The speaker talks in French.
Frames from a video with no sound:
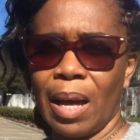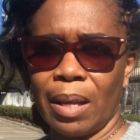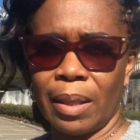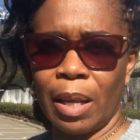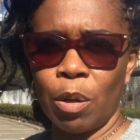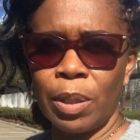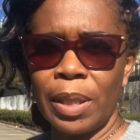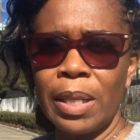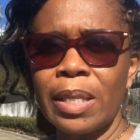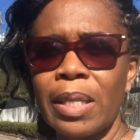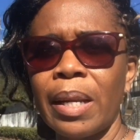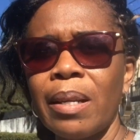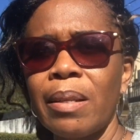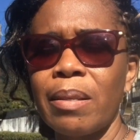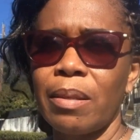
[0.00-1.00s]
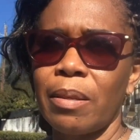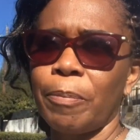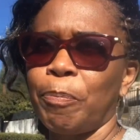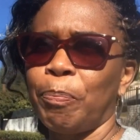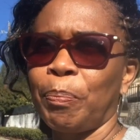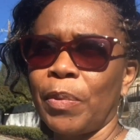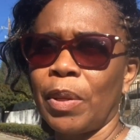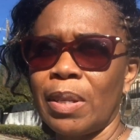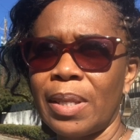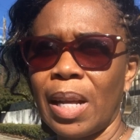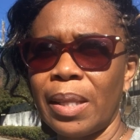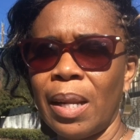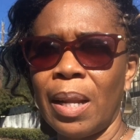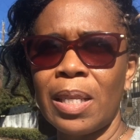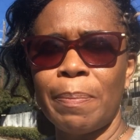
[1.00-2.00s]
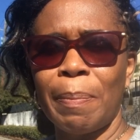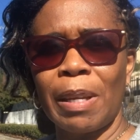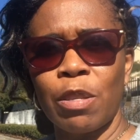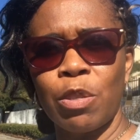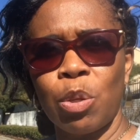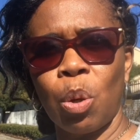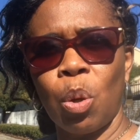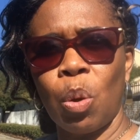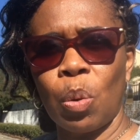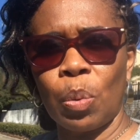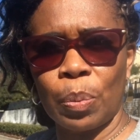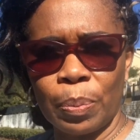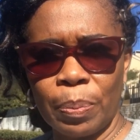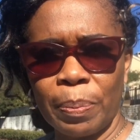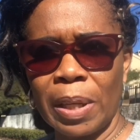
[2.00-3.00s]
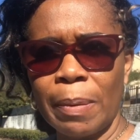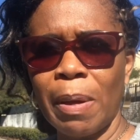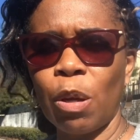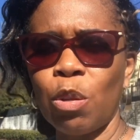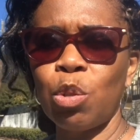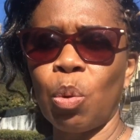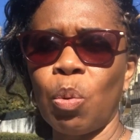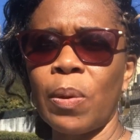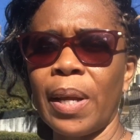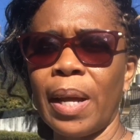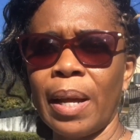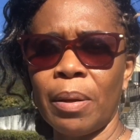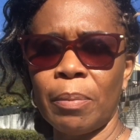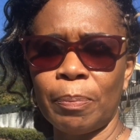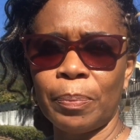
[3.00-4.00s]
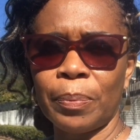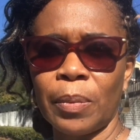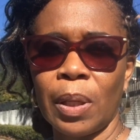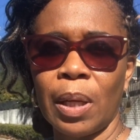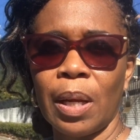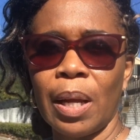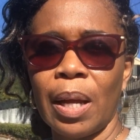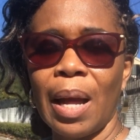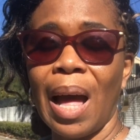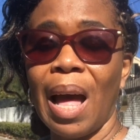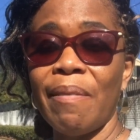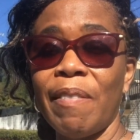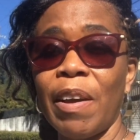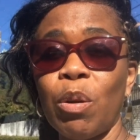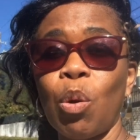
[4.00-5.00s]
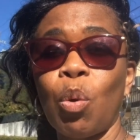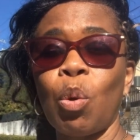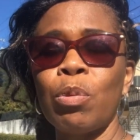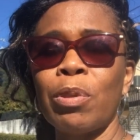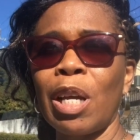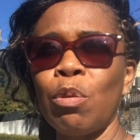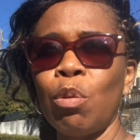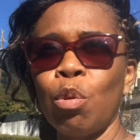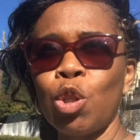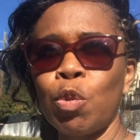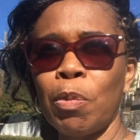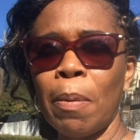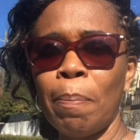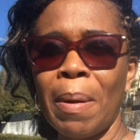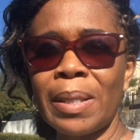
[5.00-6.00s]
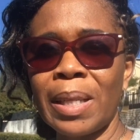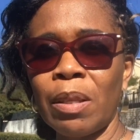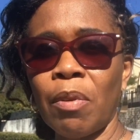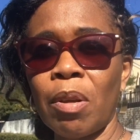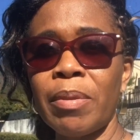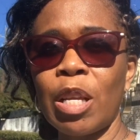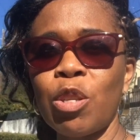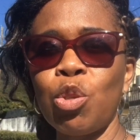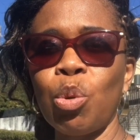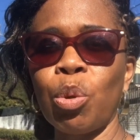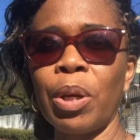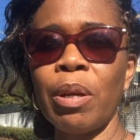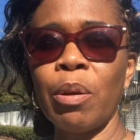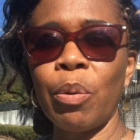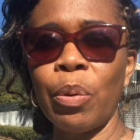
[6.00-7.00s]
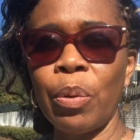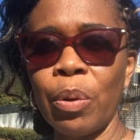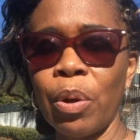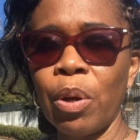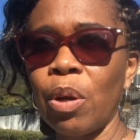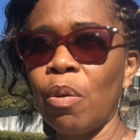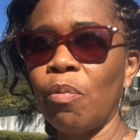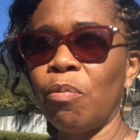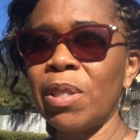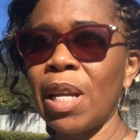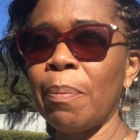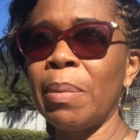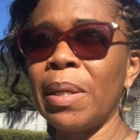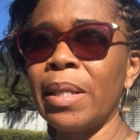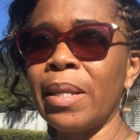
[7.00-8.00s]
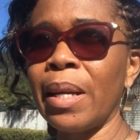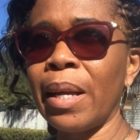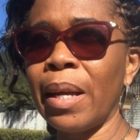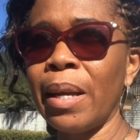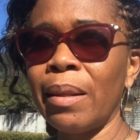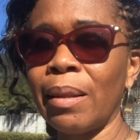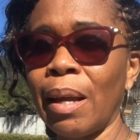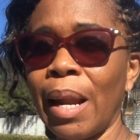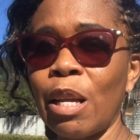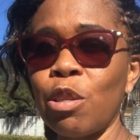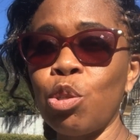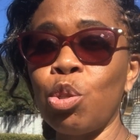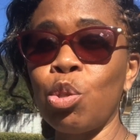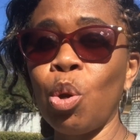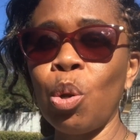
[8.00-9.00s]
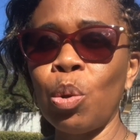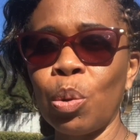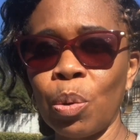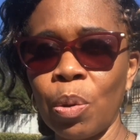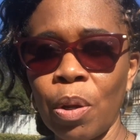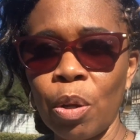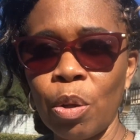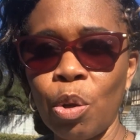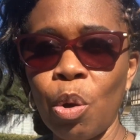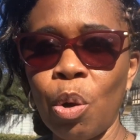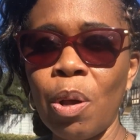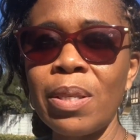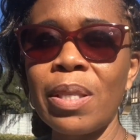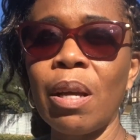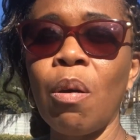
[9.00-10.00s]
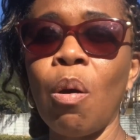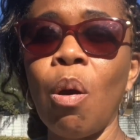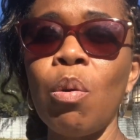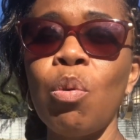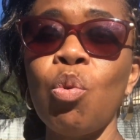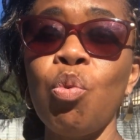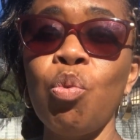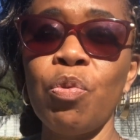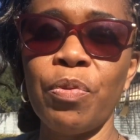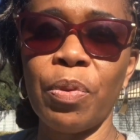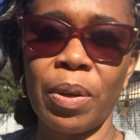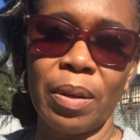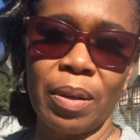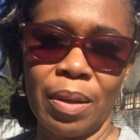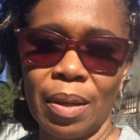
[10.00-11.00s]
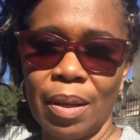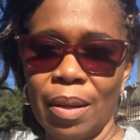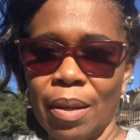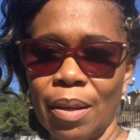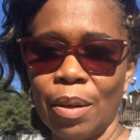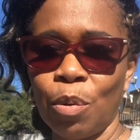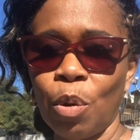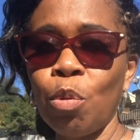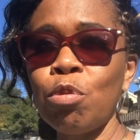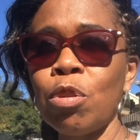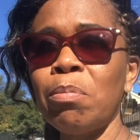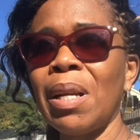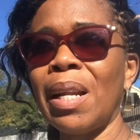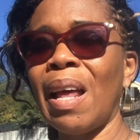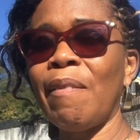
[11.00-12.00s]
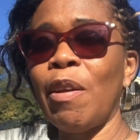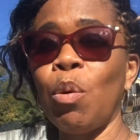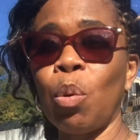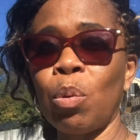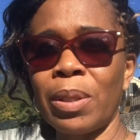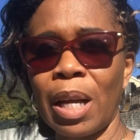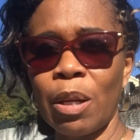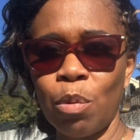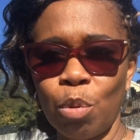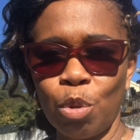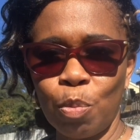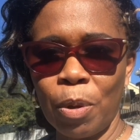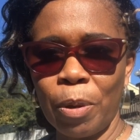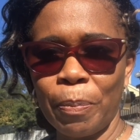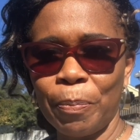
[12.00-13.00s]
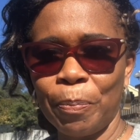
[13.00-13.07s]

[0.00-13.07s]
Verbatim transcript: dans le district, c'est-à-dire l'inspection primaire et secondaire, avec le contrat du logement parce qu'ils doivent s'assurer que vous habitez dans la zone que leurs écoles couvrent. Donc nous sommes allés avec le contrat de logement.